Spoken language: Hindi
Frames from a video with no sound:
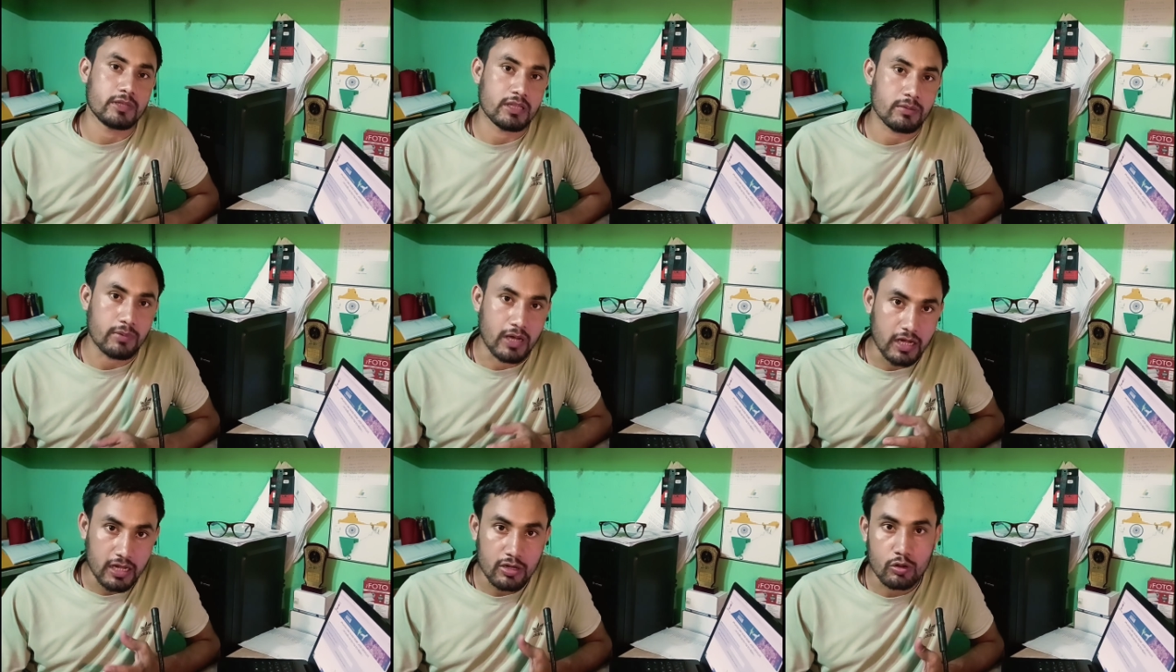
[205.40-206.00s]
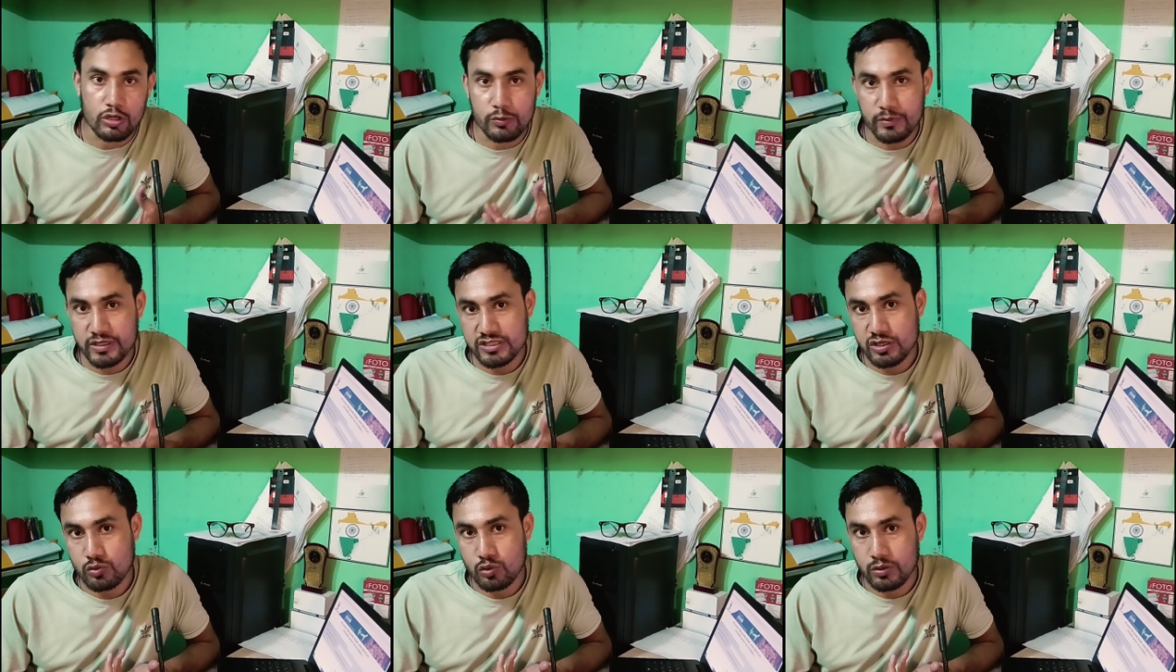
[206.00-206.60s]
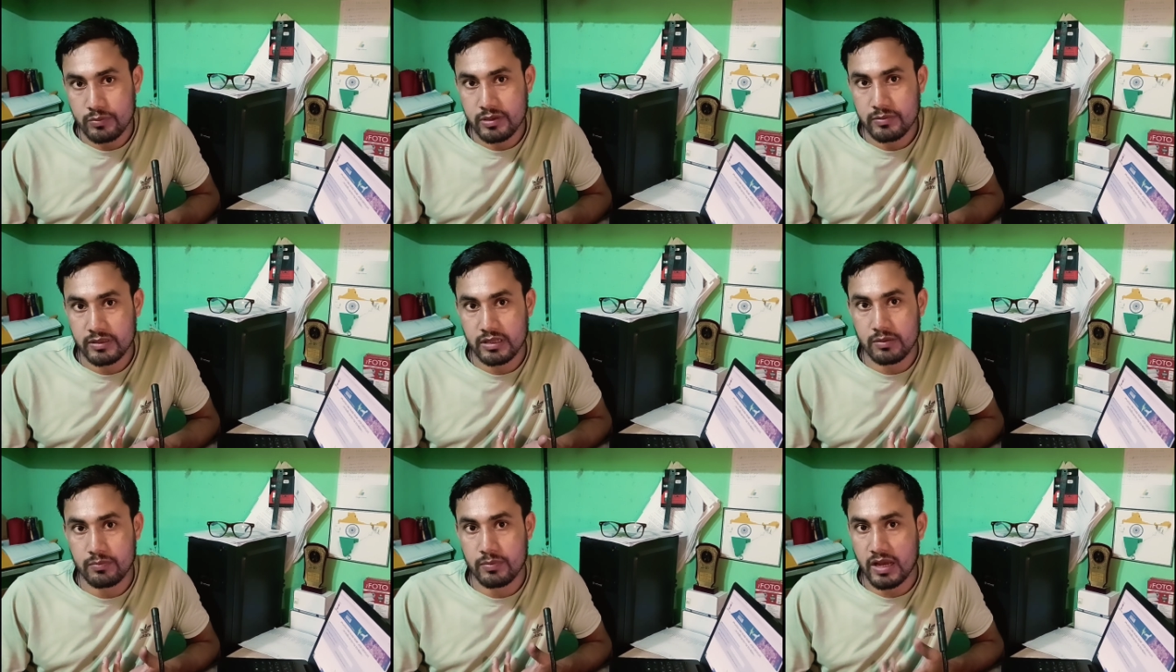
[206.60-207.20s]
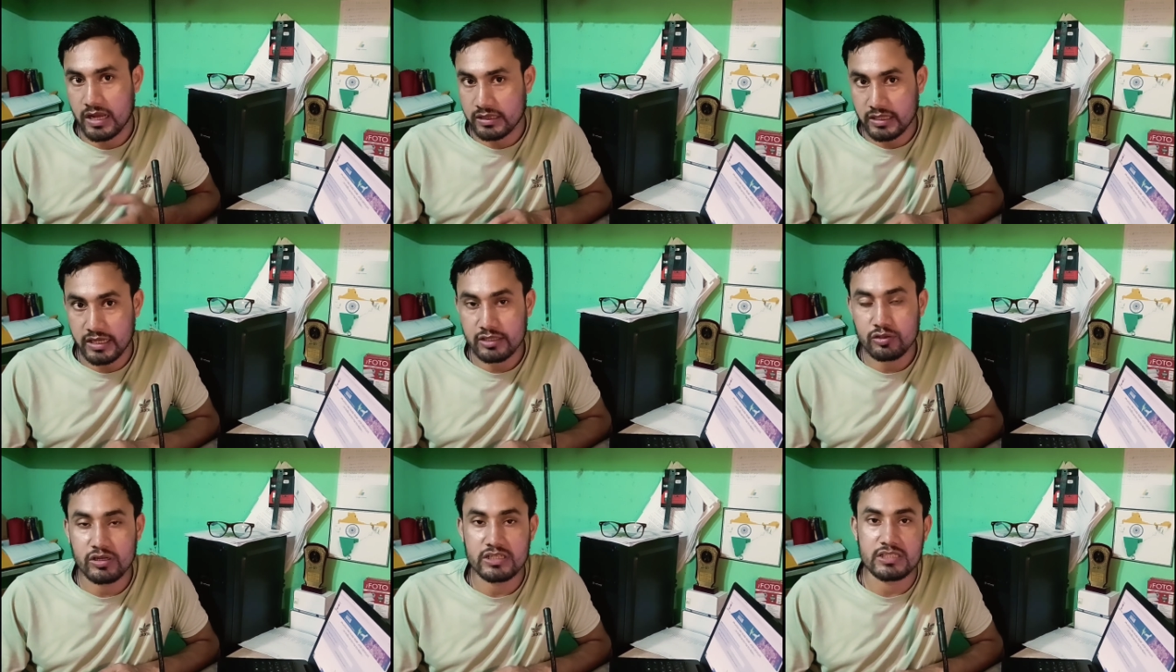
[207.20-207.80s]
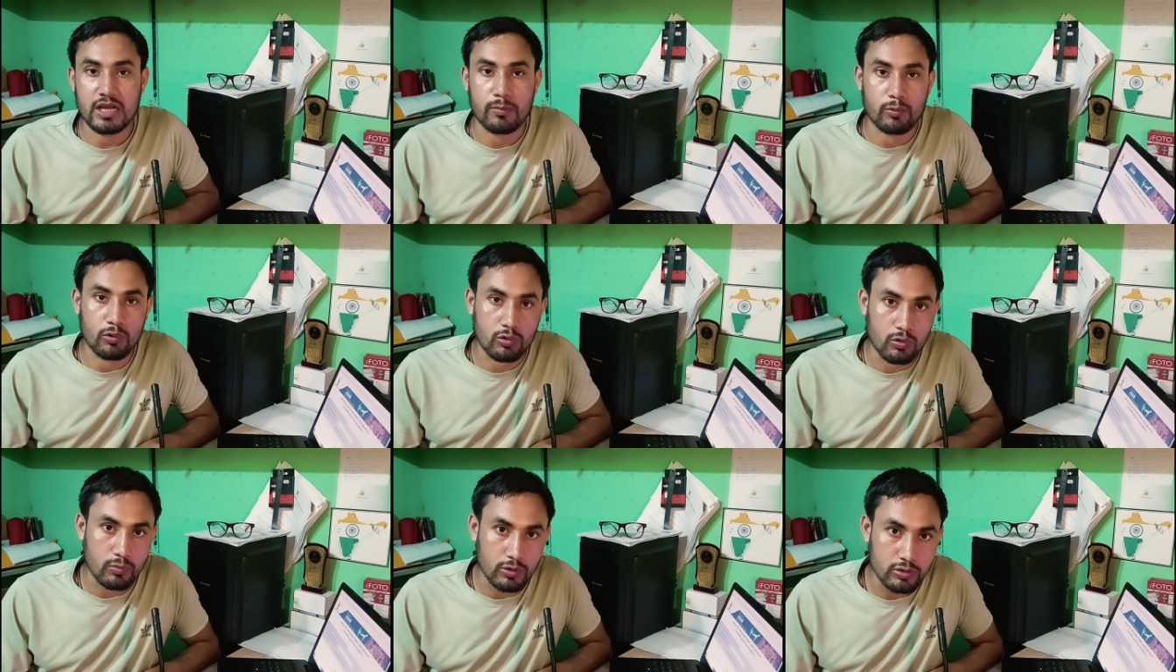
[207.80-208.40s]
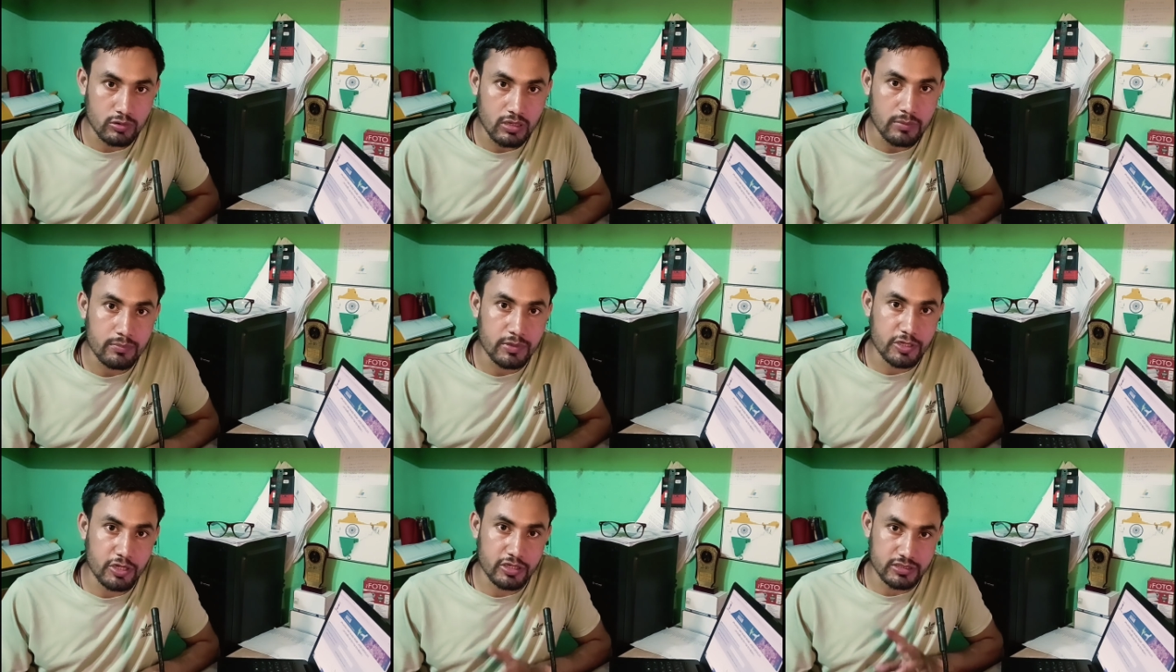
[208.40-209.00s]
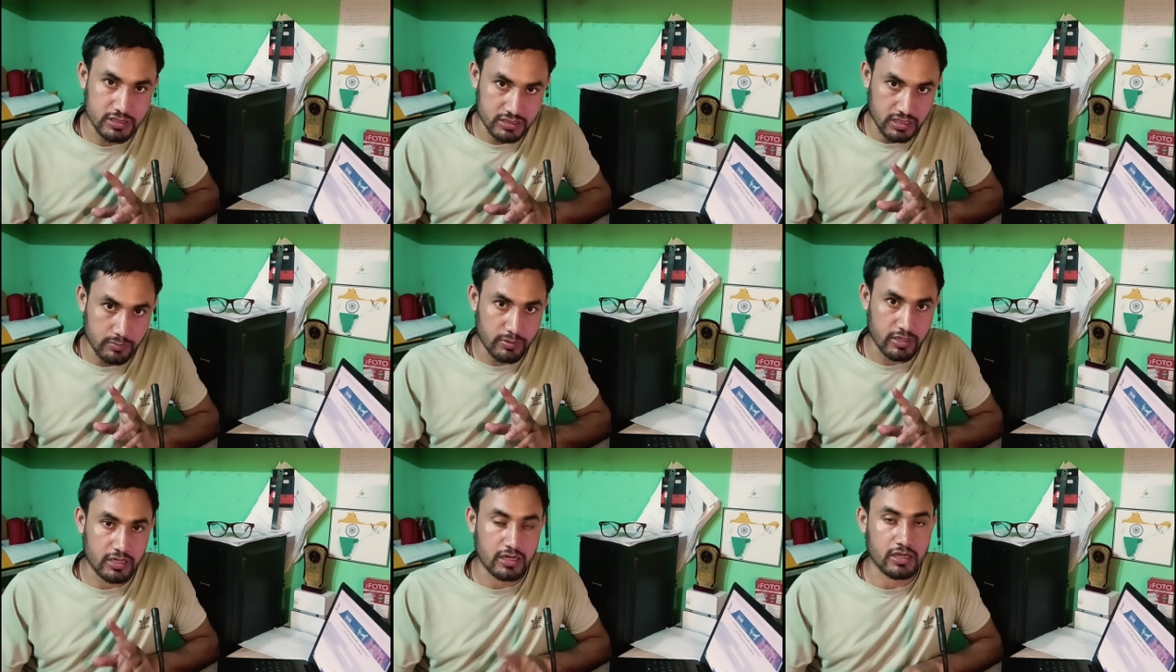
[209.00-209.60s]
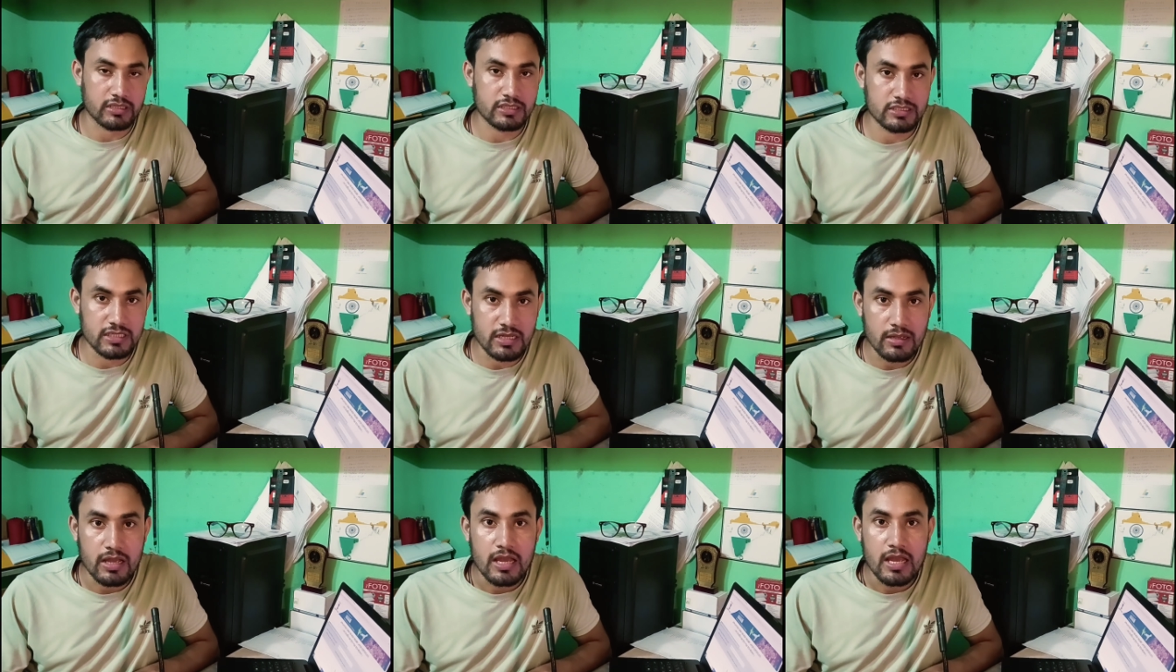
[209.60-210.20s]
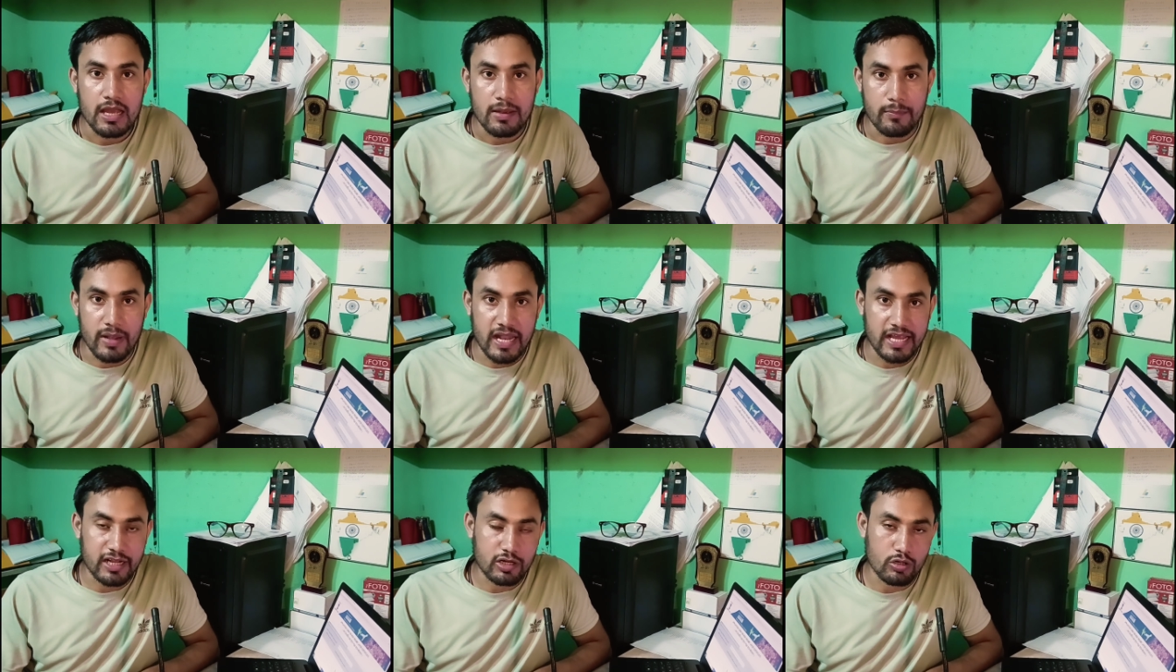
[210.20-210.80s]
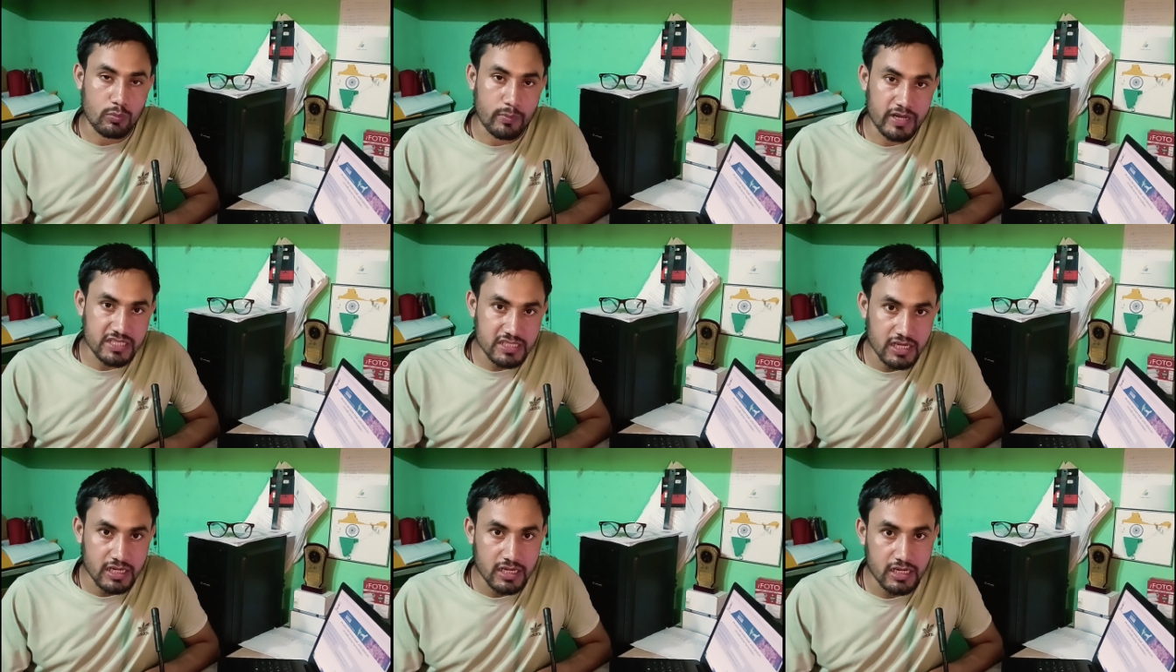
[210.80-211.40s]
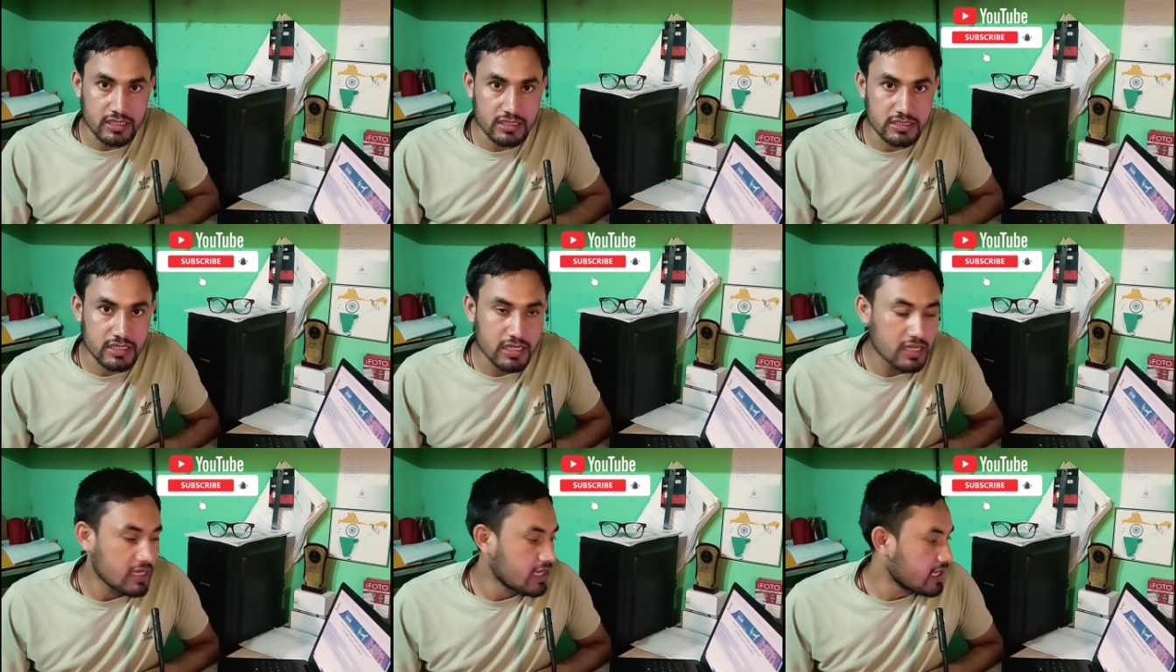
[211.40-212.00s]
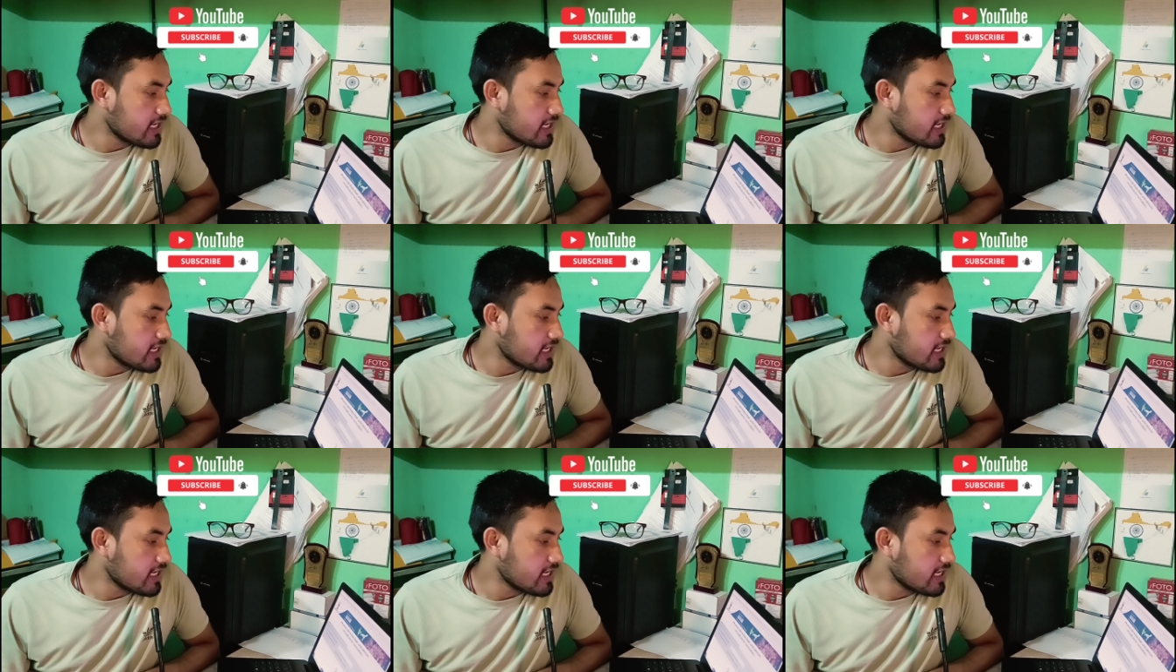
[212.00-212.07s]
मतलब अगर नोटिफिकेशन कोई भी मतलब आता है तो गैस आप लोगों को बोल दूंगा वीडियो को सब्सक्राइब करके रख दीजिए बेल आइकन को प्रेस करके रख दीजिए